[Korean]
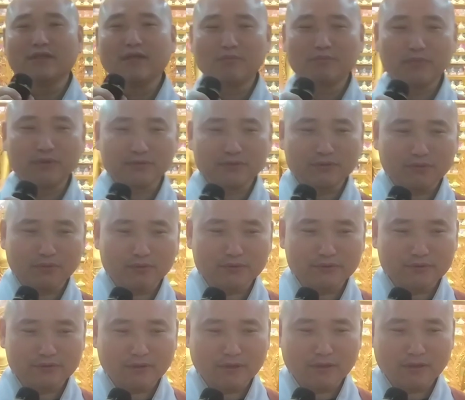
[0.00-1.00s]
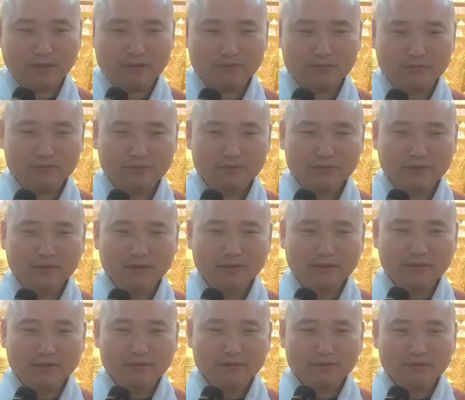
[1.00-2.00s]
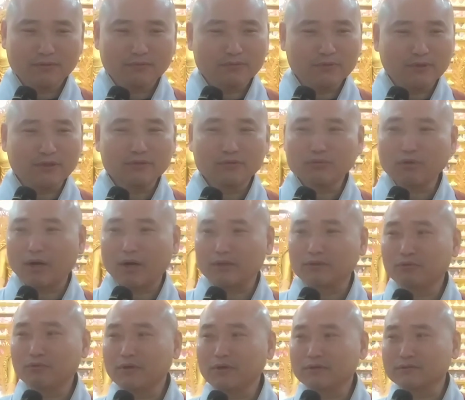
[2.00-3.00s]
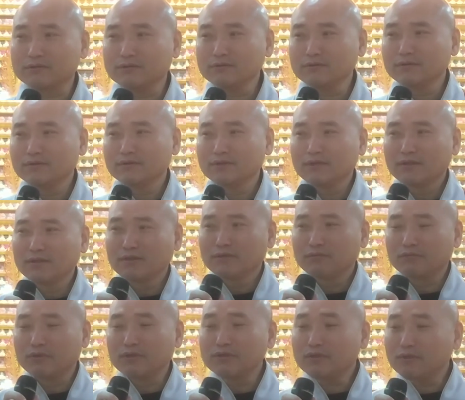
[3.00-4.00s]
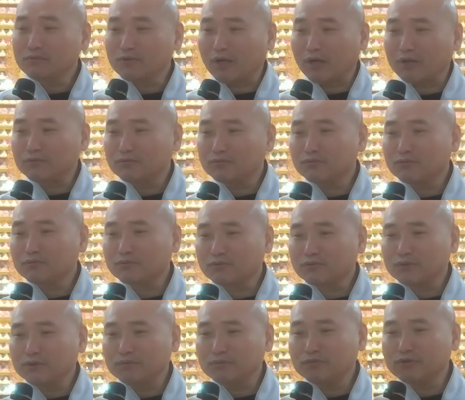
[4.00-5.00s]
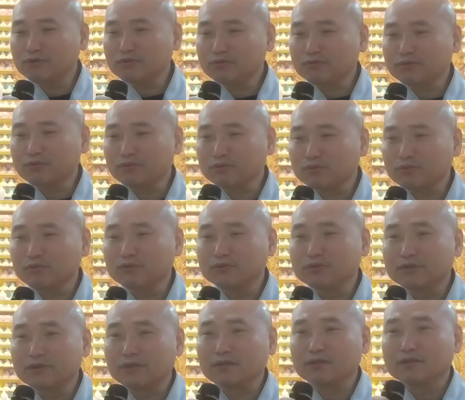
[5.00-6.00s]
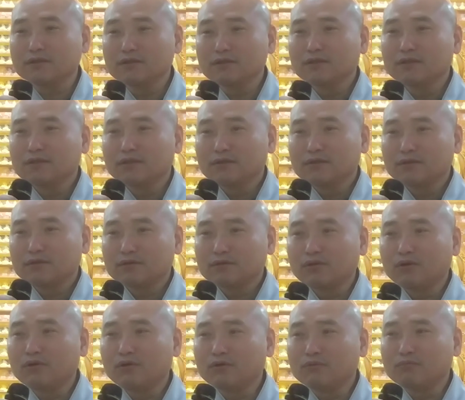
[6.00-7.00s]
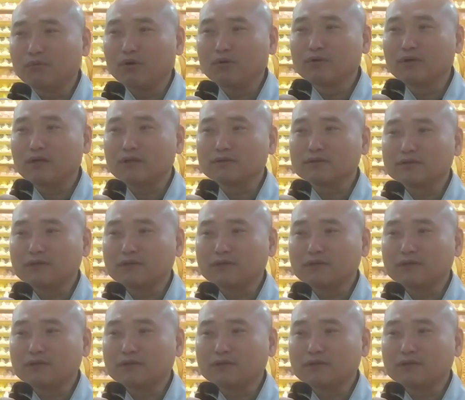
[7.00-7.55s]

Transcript: 해 한번 또 이제 해가지고 그럼 얘기 또 안 통하거든. 왜냐면안 좋고 힘들수록 또 이제 더 뭔가를